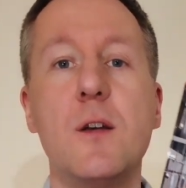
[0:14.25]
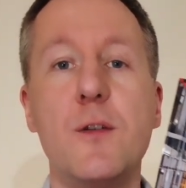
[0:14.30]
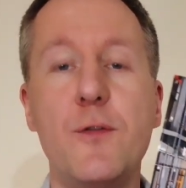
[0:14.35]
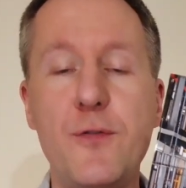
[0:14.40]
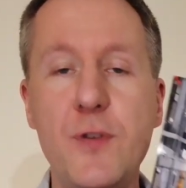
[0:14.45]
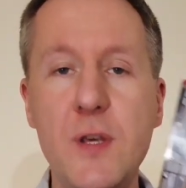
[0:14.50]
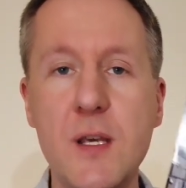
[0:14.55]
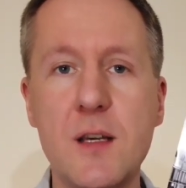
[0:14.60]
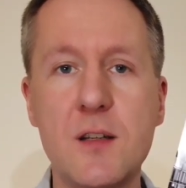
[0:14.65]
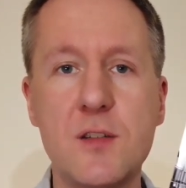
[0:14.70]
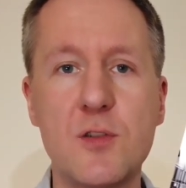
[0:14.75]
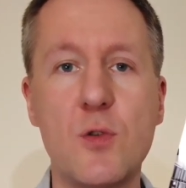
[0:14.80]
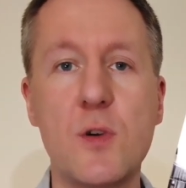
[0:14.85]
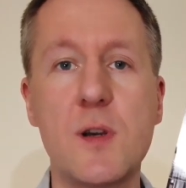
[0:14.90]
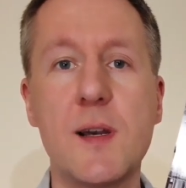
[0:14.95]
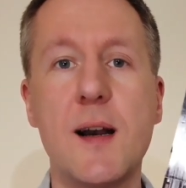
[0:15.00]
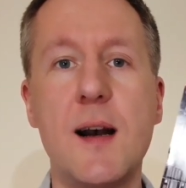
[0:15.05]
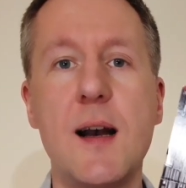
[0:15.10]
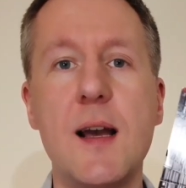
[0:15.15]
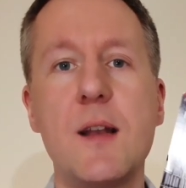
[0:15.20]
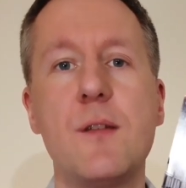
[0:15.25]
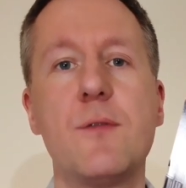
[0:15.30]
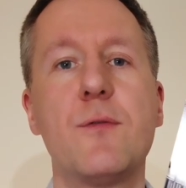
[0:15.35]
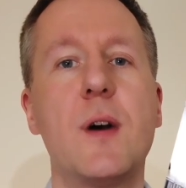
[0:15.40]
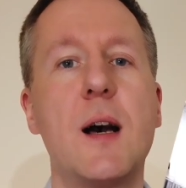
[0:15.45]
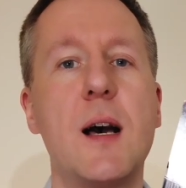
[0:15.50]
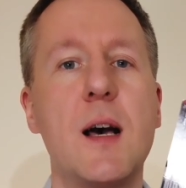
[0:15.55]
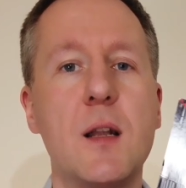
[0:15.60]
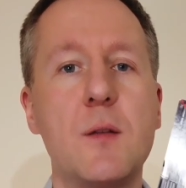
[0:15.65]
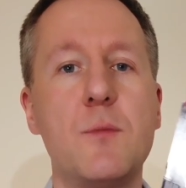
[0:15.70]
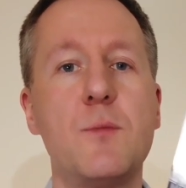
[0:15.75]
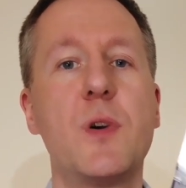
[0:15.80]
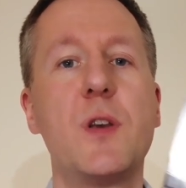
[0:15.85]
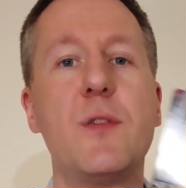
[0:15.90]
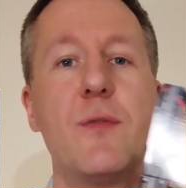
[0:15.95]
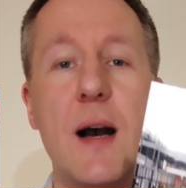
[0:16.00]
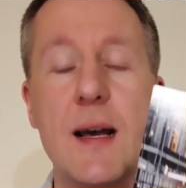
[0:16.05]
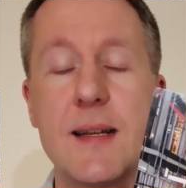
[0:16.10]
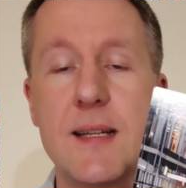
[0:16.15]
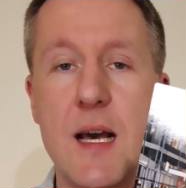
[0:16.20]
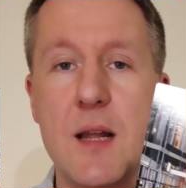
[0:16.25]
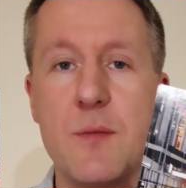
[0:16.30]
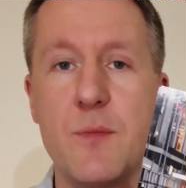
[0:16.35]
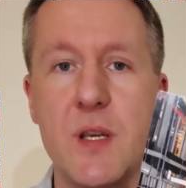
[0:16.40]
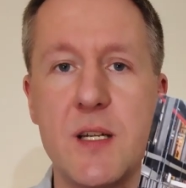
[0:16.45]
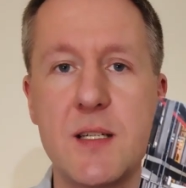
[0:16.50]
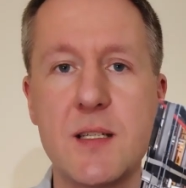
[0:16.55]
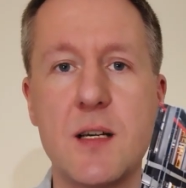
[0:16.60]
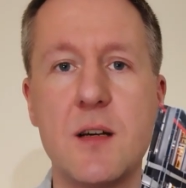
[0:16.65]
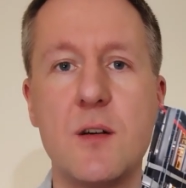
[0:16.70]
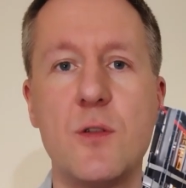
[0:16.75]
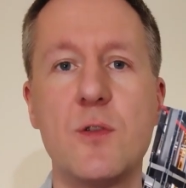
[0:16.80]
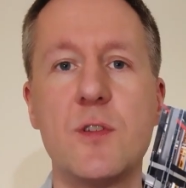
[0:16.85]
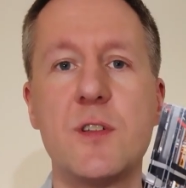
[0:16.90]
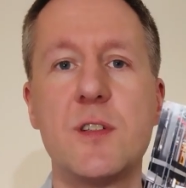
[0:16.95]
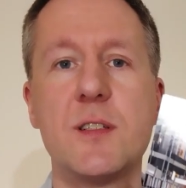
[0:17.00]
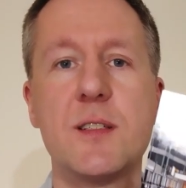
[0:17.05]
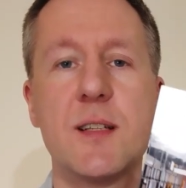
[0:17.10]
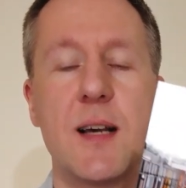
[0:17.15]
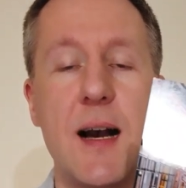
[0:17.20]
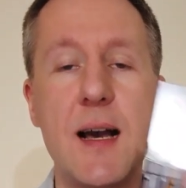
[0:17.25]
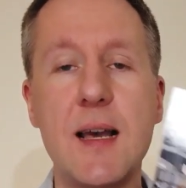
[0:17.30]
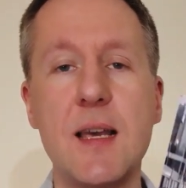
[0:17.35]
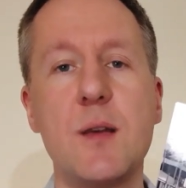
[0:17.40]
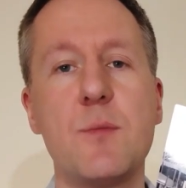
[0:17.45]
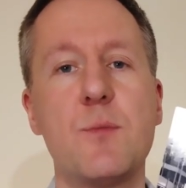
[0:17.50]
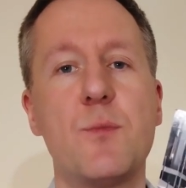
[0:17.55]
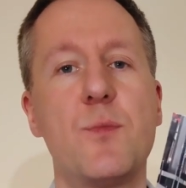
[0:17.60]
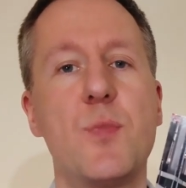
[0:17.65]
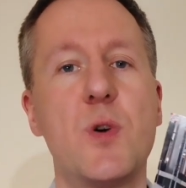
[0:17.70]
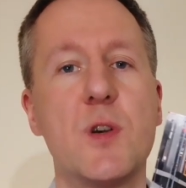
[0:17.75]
Vier Druckereien waren private Anbieter und drei